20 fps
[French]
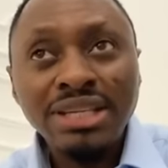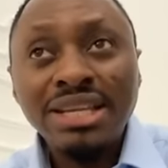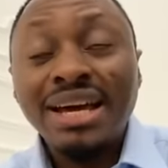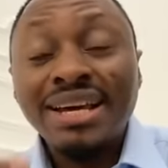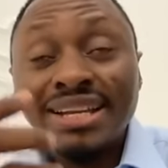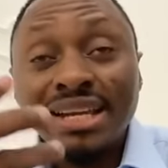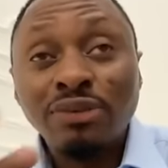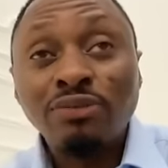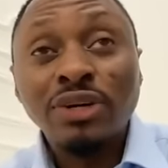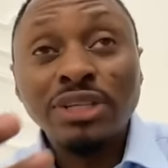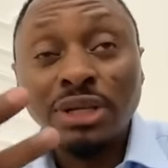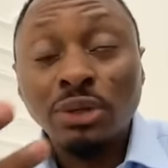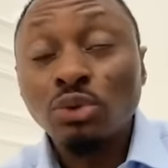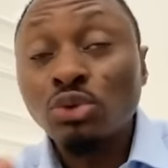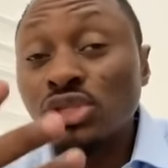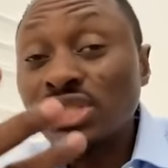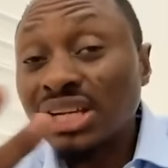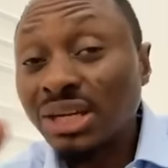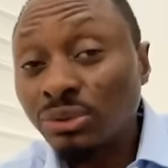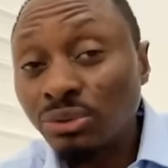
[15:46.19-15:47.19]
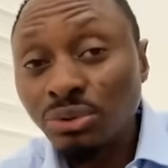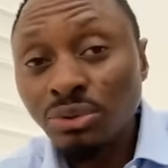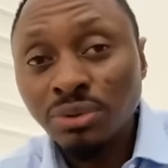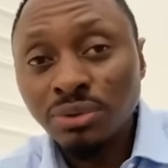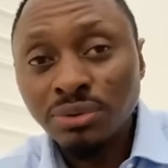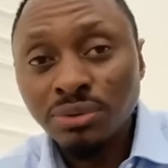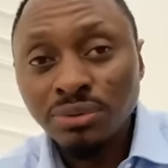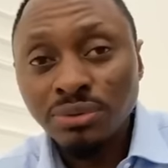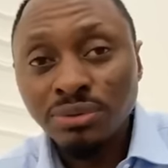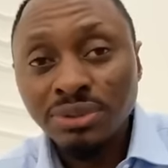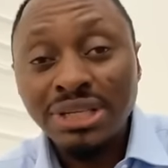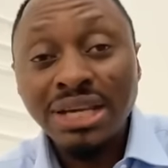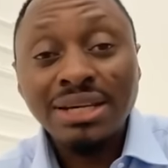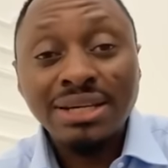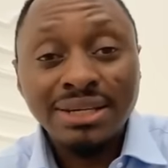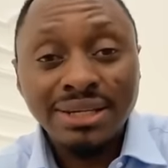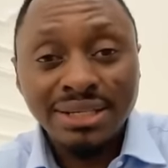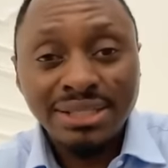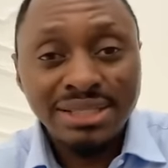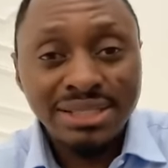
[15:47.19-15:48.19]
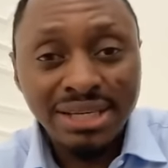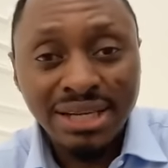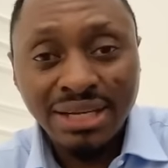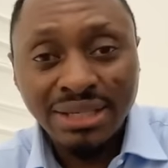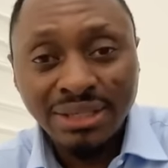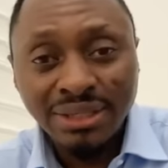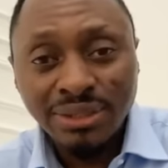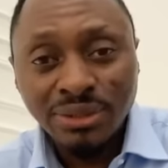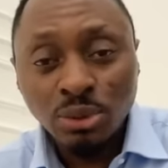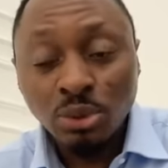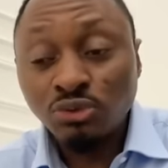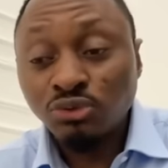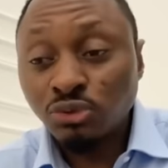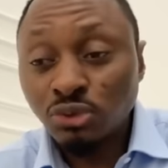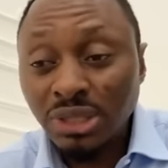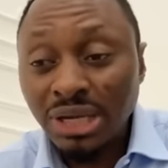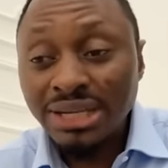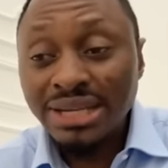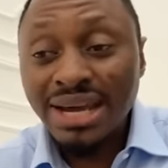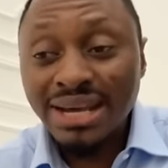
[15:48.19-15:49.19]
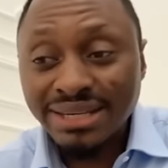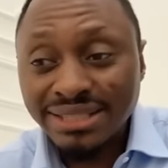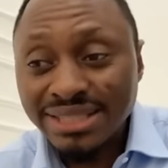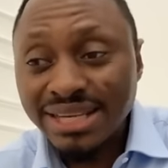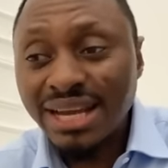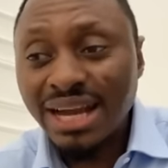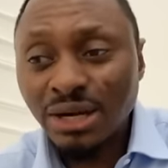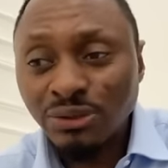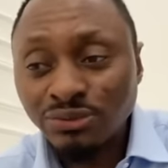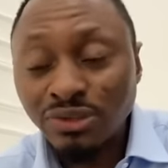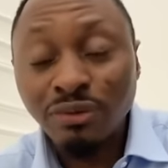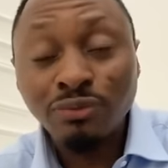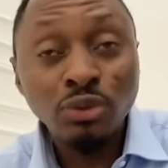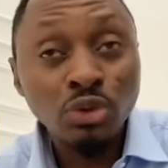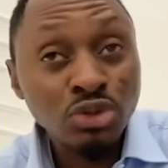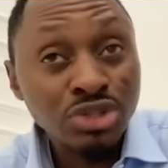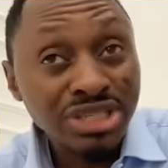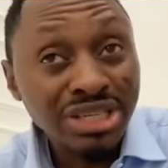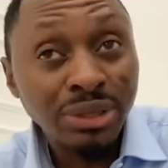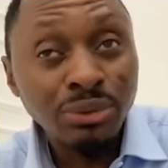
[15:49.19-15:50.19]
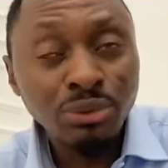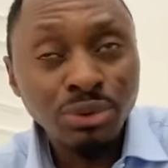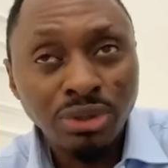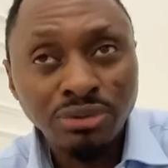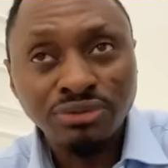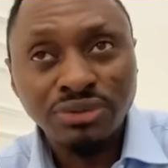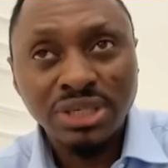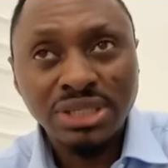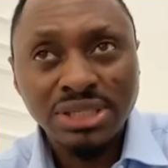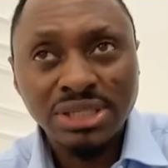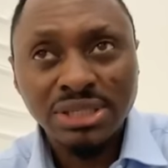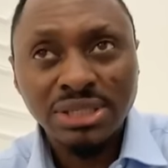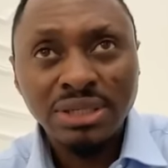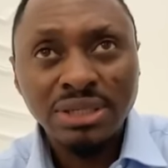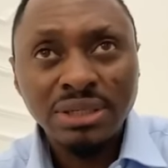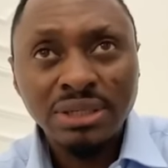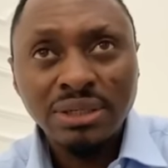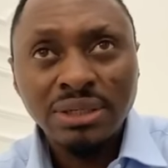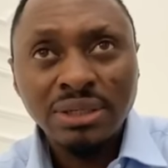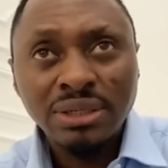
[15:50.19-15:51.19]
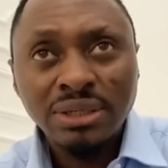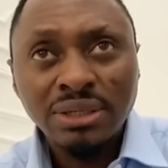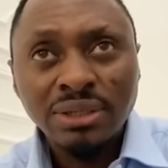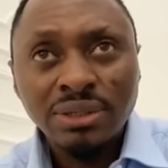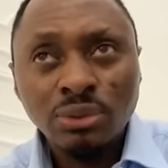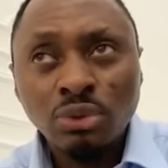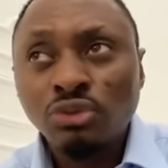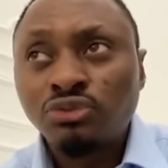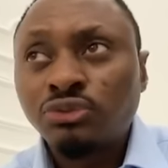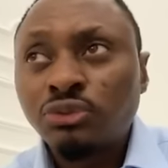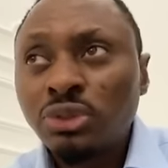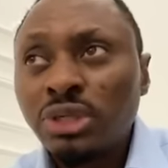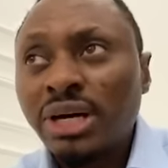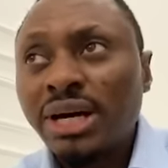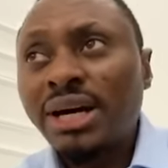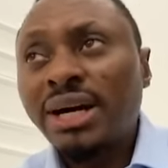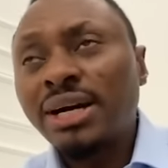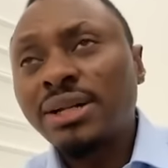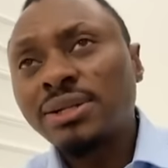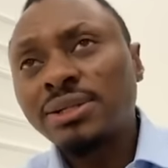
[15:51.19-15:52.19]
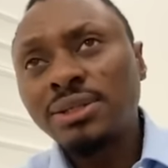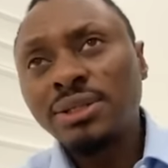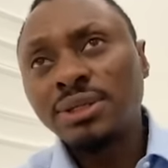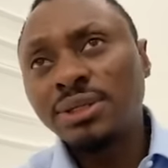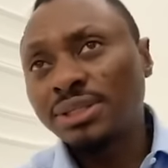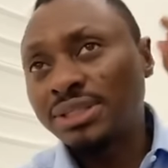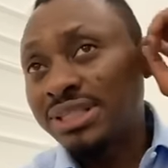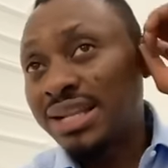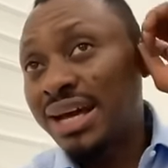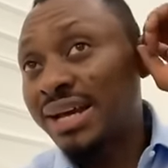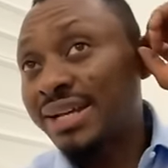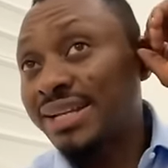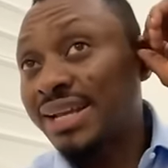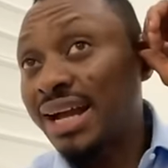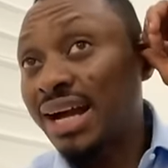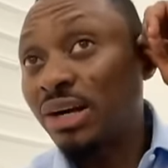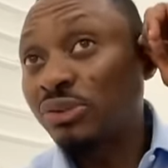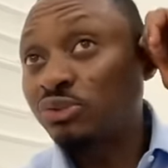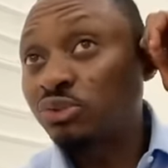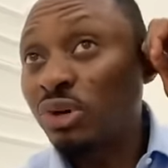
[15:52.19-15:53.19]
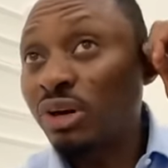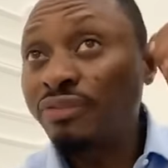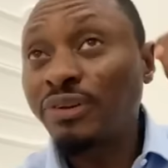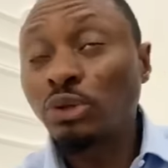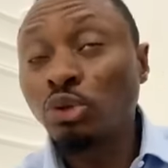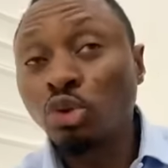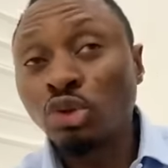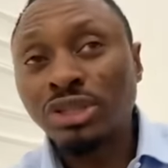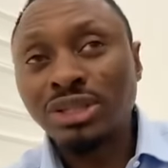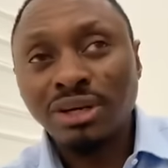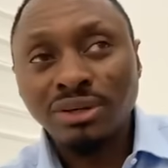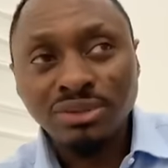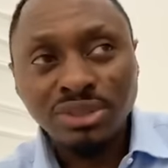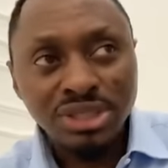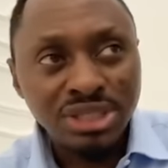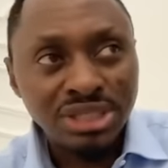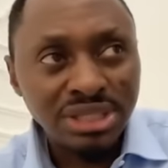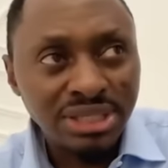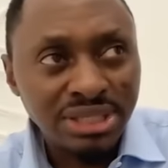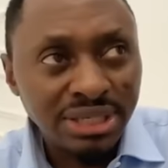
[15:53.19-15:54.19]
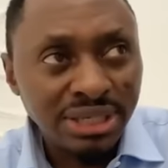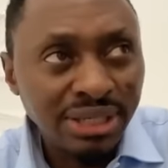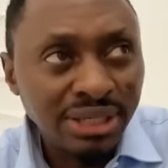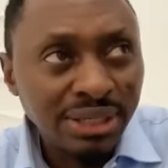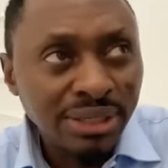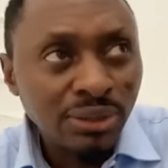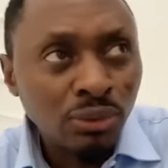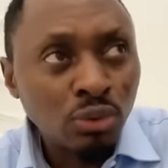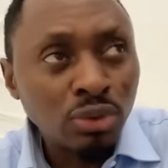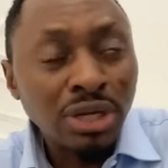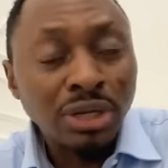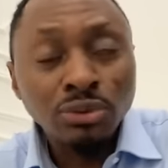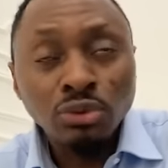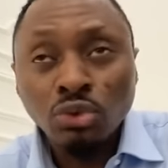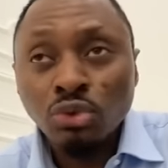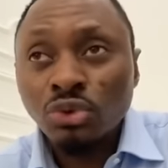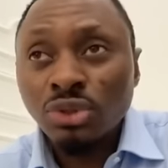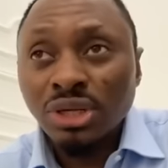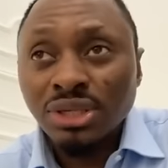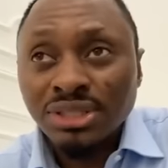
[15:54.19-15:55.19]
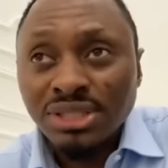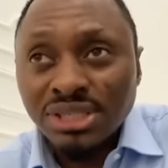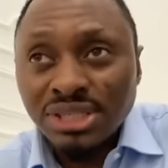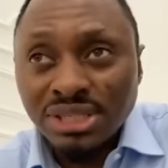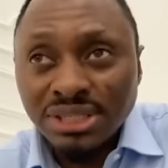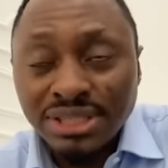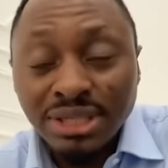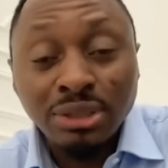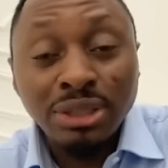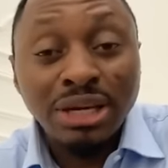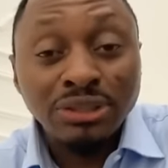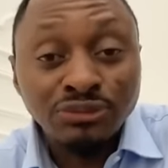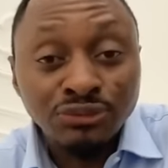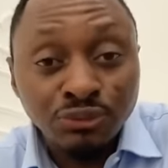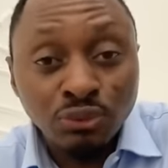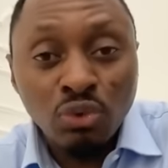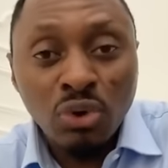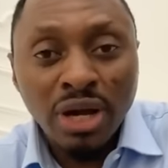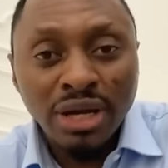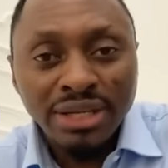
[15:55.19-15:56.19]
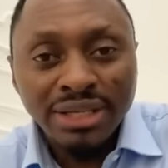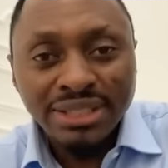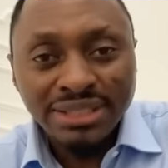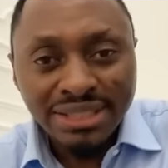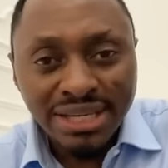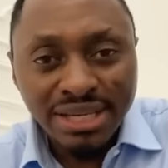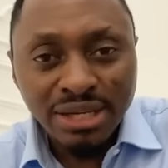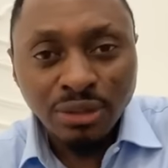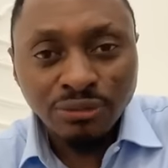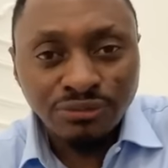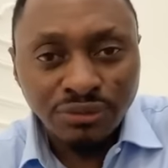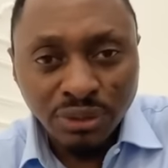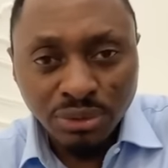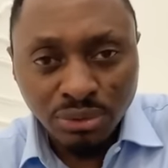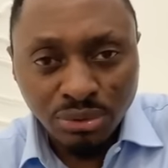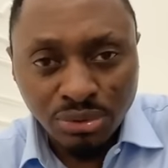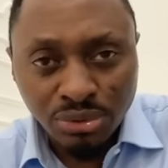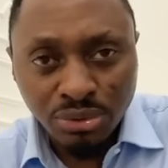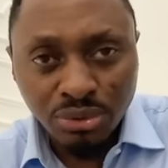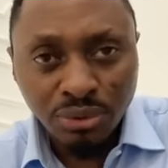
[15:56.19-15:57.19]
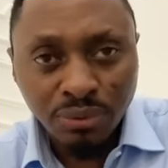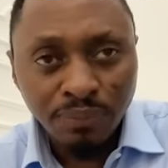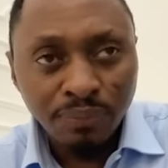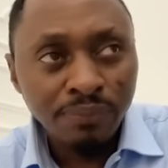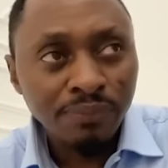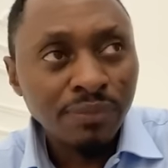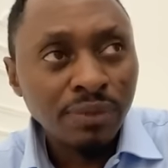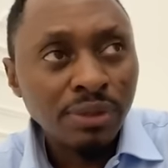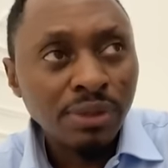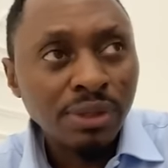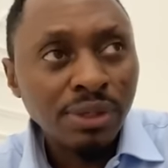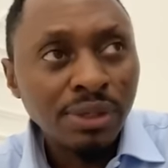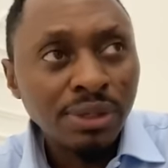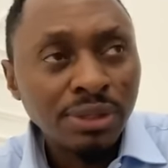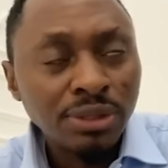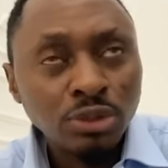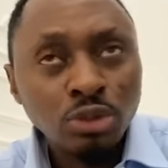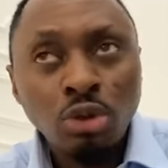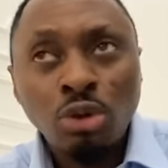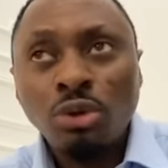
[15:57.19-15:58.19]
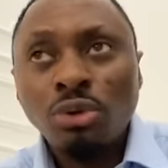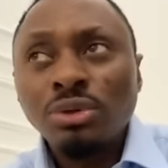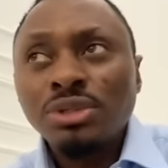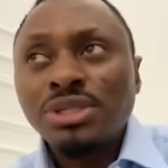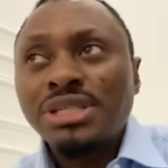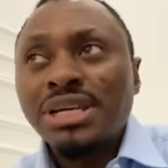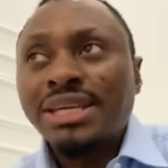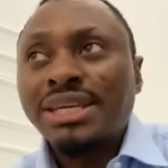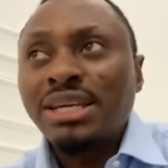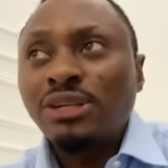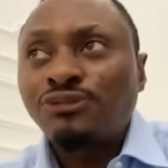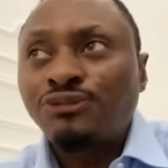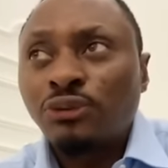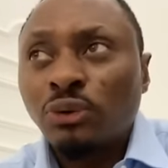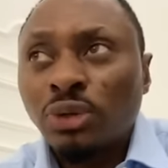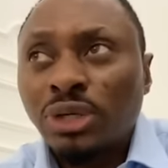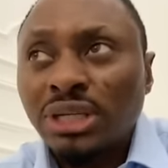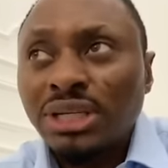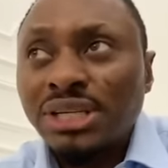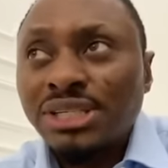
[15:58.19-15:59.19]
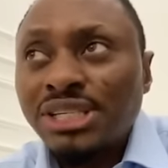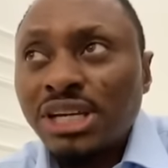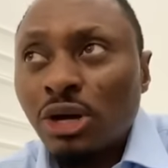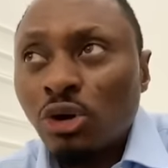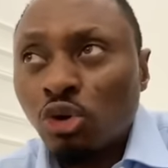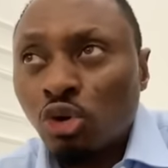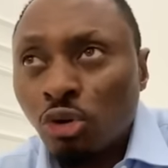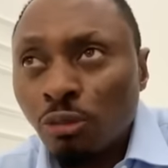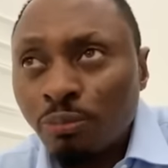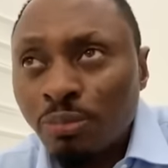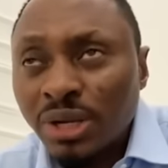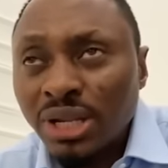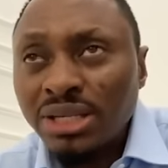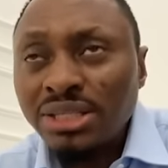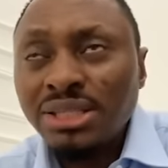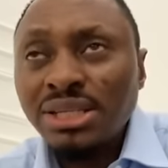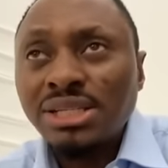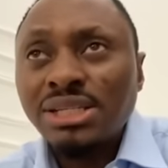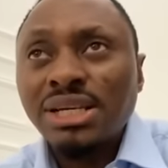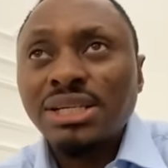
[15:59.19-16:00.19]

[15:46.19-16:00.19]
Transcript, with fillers: Il n'a rien à voir dans le salut d'un chrétien. Le foulard n'a rien à voir avec le salut, en fait. Le foulard n'a rien à voir avec l'authenticité ou la non-authenticité, la foi d'un enfant de Dieu. Donc, ce qu'il faut que les gens comprennent